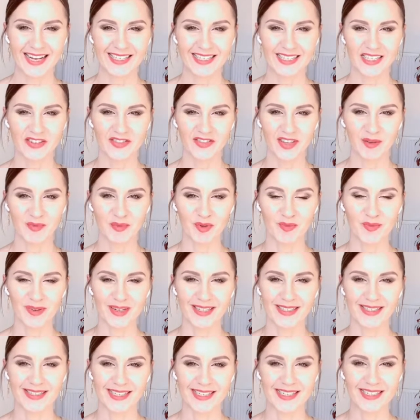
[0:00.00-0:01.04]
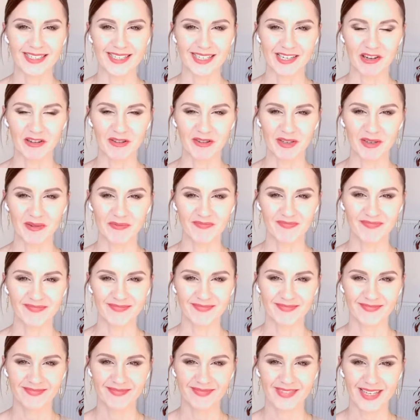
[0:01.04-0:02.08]
Sylwia Pupak z tej strony.
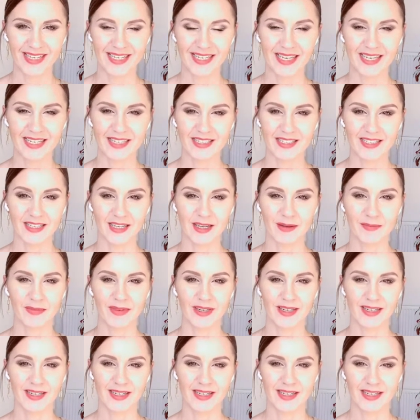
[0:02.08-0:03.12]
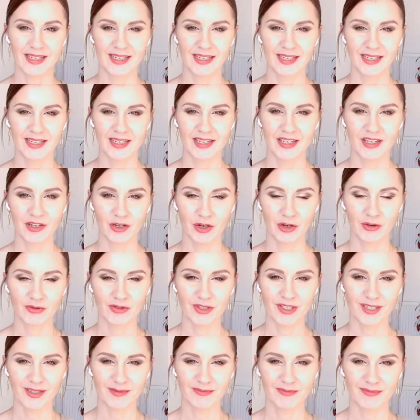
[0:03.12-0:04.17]
Jestem
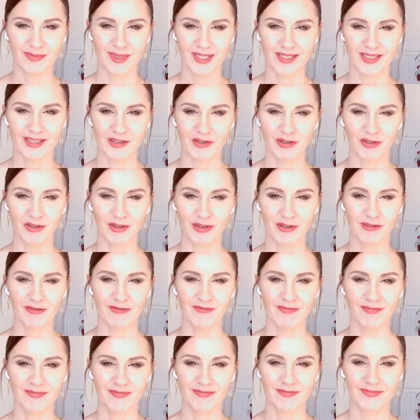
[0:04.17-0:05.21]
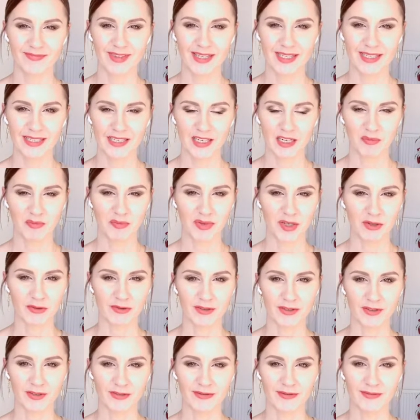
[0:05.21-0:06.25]
coachem, mentorką,
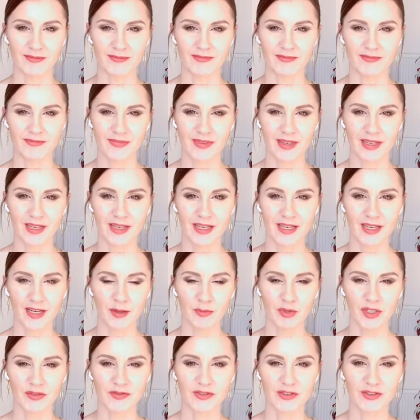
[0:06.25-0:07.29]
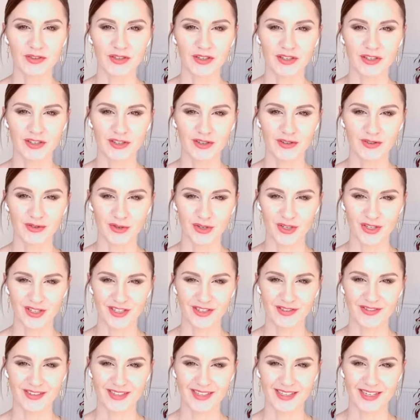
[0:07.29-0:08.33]
terapeutką, przewodniczką
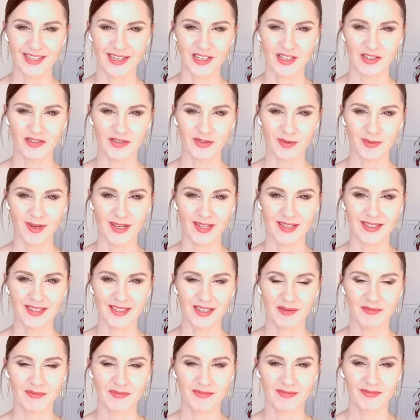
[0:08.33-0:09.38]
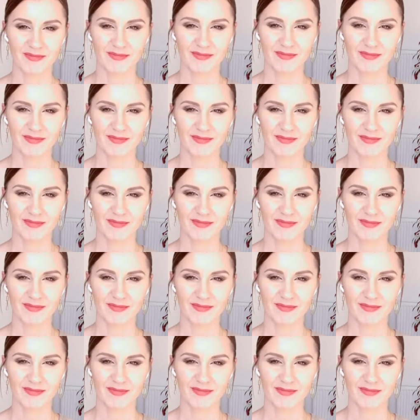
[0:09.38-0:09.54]
życiowych transformacji.